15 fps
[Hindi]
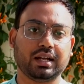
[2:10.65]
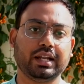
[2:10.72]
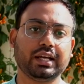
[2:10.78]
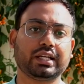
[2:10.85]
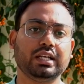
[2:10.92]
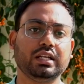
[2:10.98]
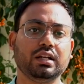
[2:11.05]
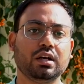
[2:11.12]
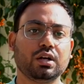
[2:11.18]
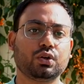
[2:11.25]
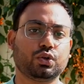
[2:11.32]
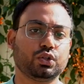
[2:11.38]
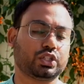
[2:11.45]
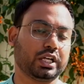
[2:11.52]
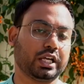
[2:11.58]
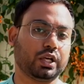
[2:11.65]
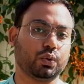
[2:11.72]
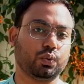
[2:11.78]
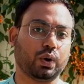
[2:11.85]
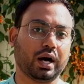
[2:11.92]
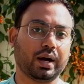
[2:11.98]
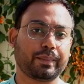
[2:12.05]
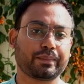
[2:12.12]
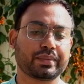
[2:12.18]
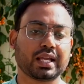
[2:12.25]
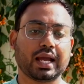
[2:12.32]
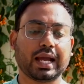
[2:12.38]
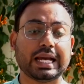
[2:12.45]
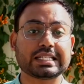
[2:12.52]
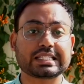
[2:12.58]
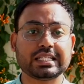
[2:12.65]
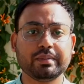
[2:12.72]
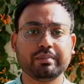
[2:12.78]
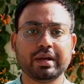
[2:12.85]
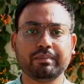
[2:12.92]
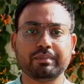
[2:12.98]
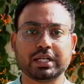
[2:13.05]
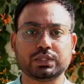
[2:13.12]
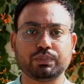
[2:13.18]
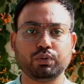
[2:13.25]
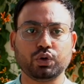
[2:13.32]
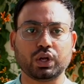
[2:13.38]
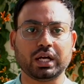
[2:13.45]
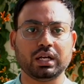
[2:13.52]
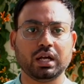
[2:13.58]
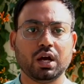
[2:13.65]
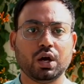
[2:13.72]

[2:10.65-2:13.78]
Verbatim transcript: लेकिन कुछ नहीं हुआ ऐसे में मजबूरन